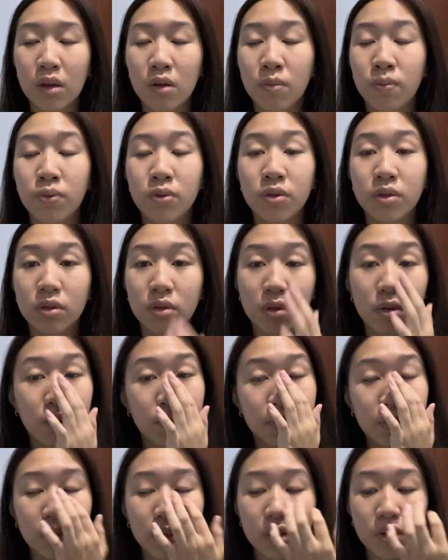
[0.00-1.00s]
en plus, le
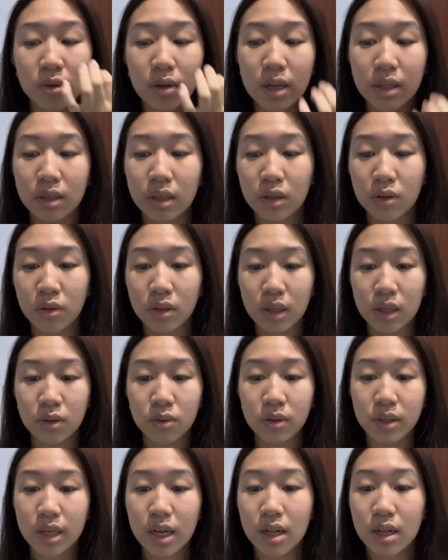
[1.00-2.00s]
pire c'est que la sécurité
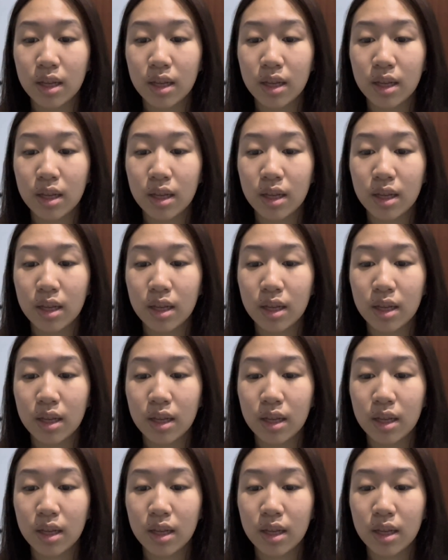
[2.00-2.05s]
sociale,